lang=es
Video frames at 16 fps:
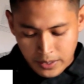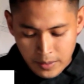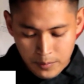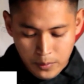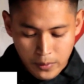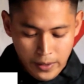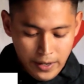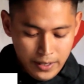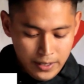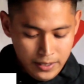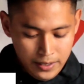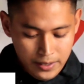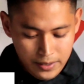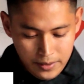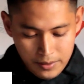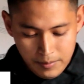por
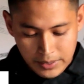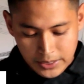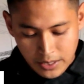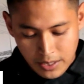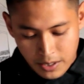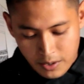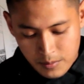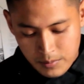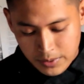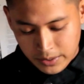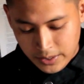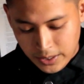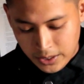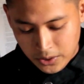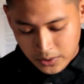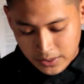ahí me estaba
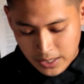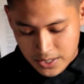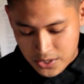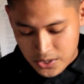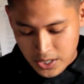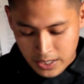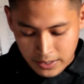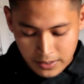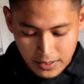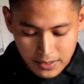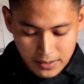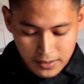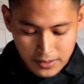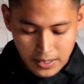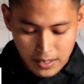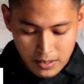comentando en el chat
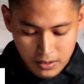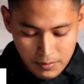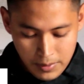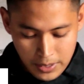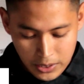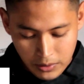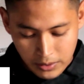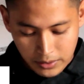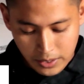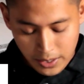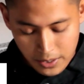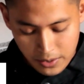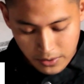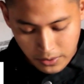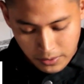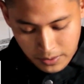del video
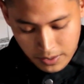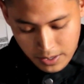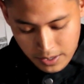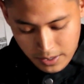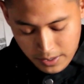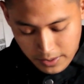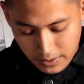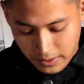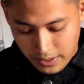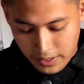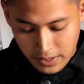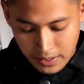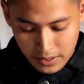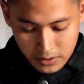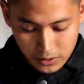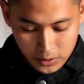anterior que
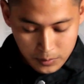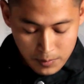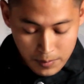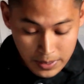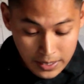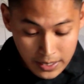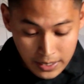nos mira